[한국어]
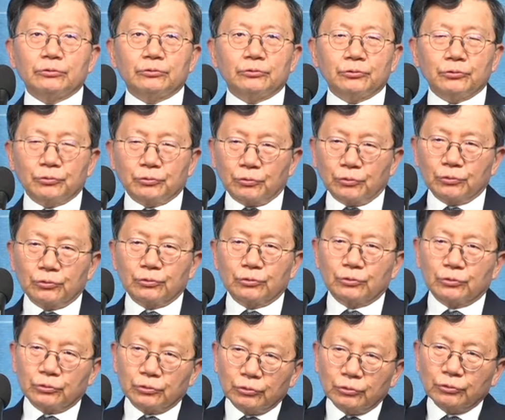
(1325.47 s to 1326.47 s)
스스로
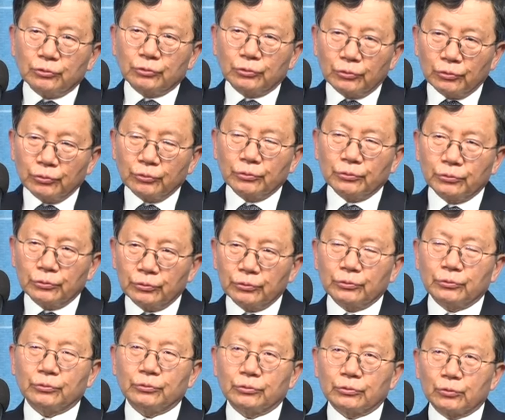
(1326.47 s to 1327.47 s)

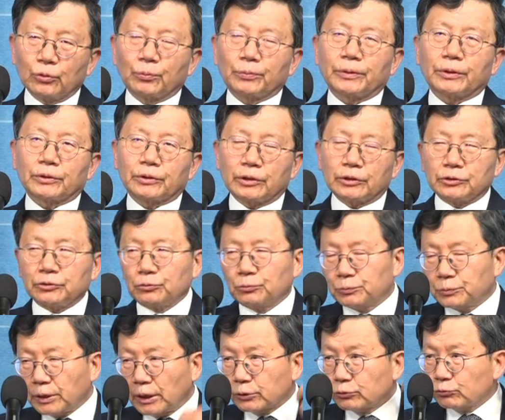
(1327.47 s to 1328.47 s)
스스로를 돕겠다
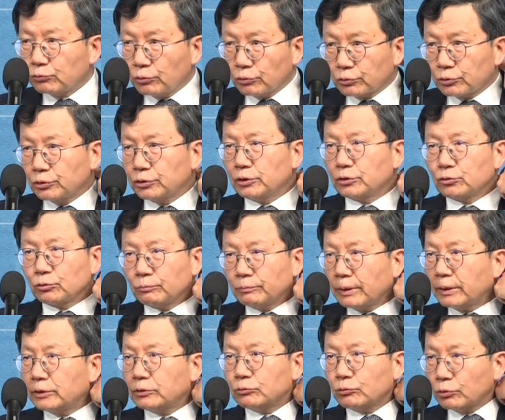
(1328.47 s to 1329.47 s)
좀 자주 정신에 좀
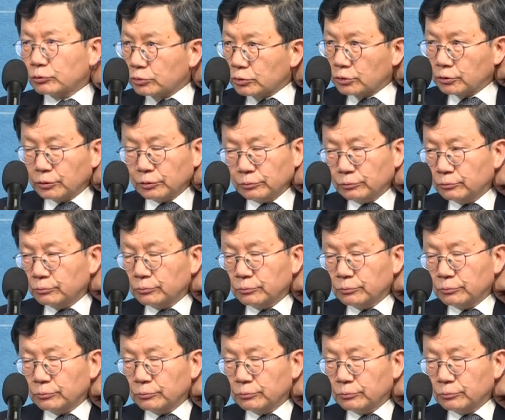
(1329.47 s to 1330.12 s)
많이 됐잖아요.